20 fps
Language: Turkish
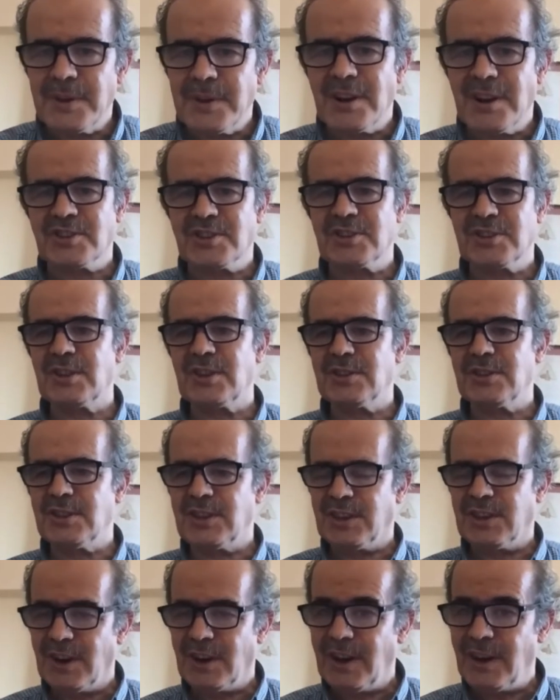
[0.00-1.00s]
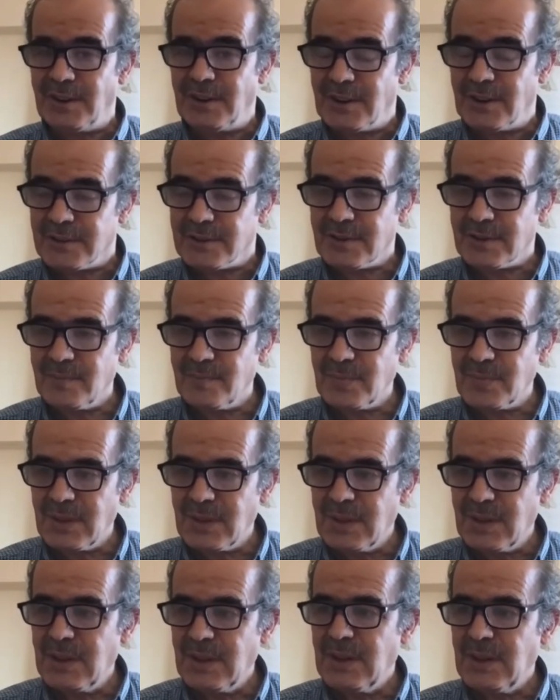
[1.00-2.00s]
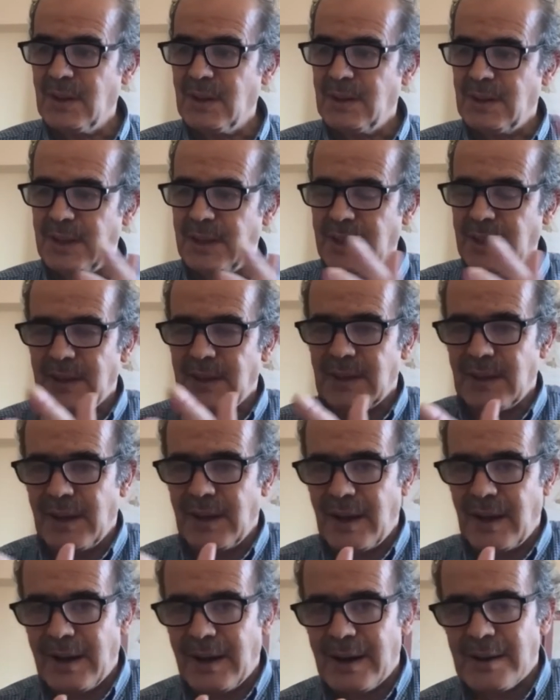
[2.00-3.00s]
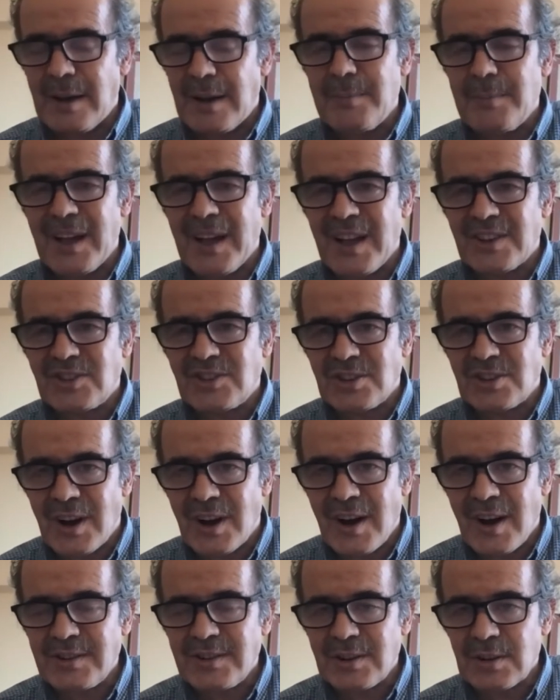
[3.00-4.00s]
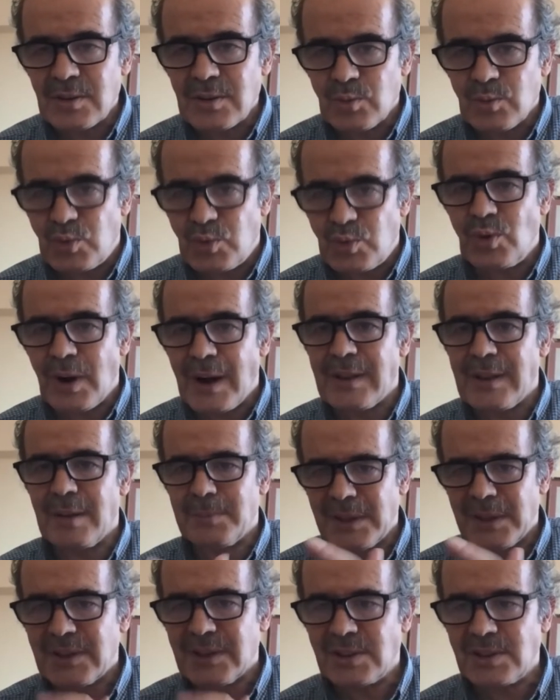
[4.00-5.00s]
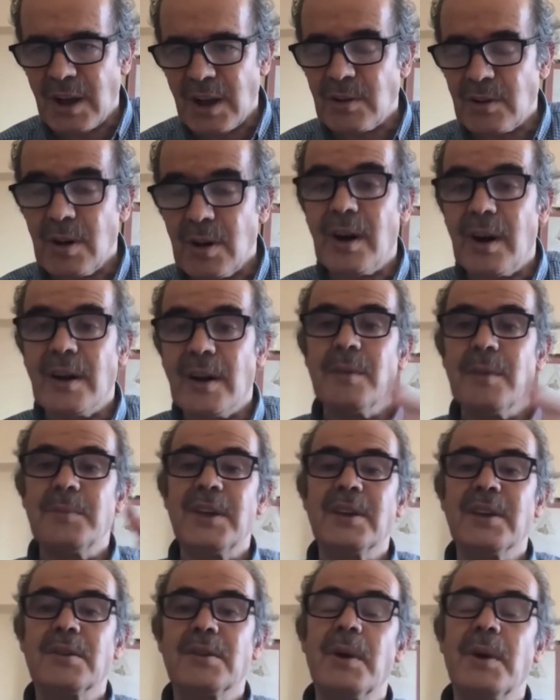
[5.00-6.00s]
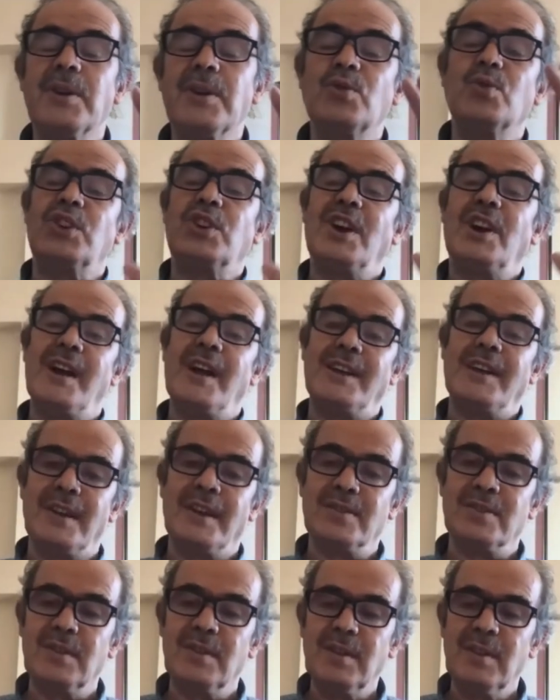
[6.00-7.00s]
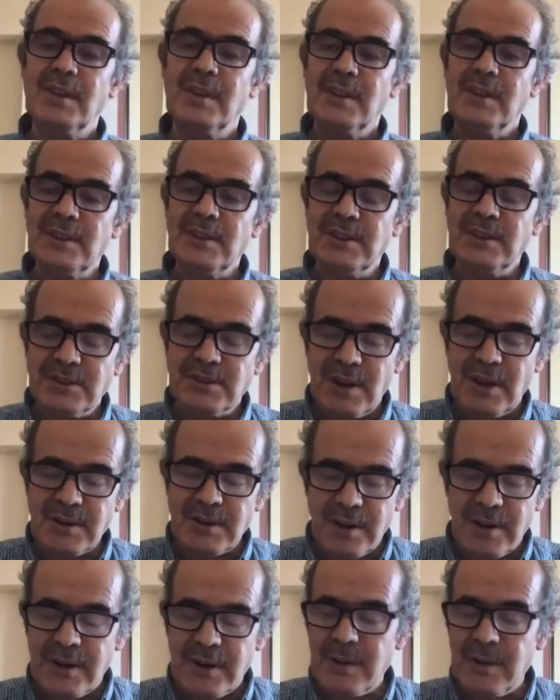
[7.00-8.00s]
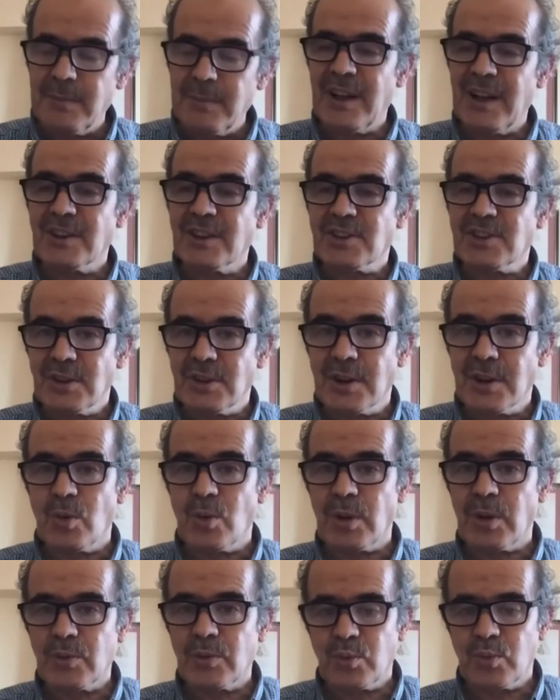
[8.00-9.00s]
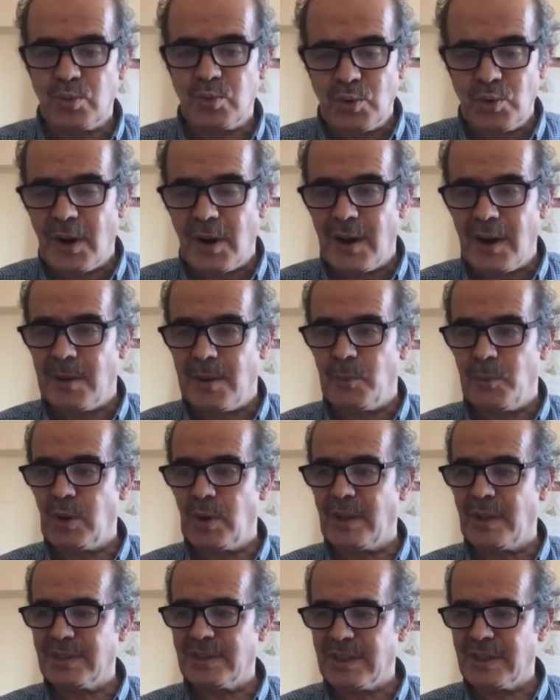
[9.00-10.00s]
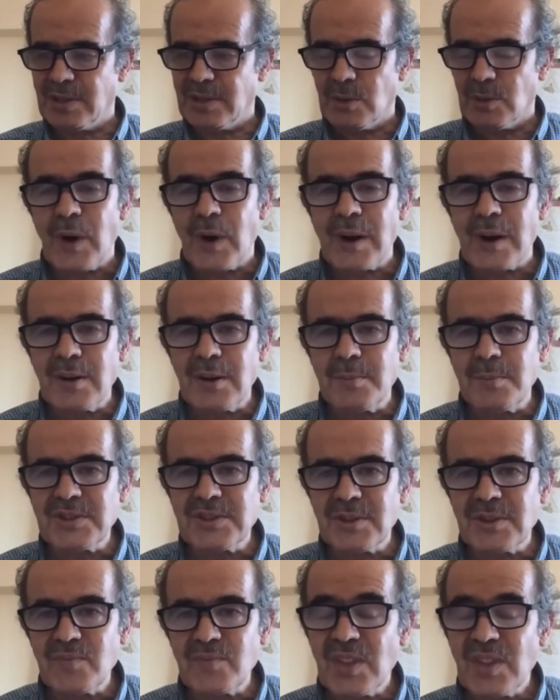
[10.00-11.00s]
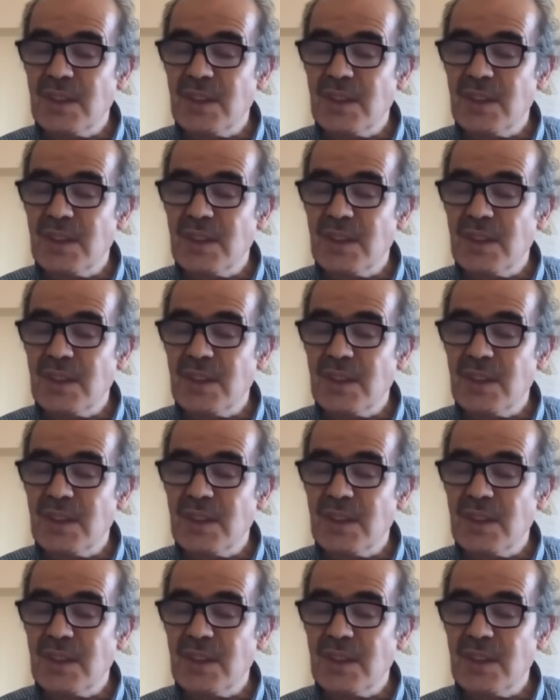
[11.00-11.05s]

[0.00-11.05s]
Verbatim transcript: bir açıdan ikiye ayrılır. Alemi esvar, küçük alem insan, alemi ekber, şu kainat. İster alemi esvar olan, küçük alem olan kendi varlığımız,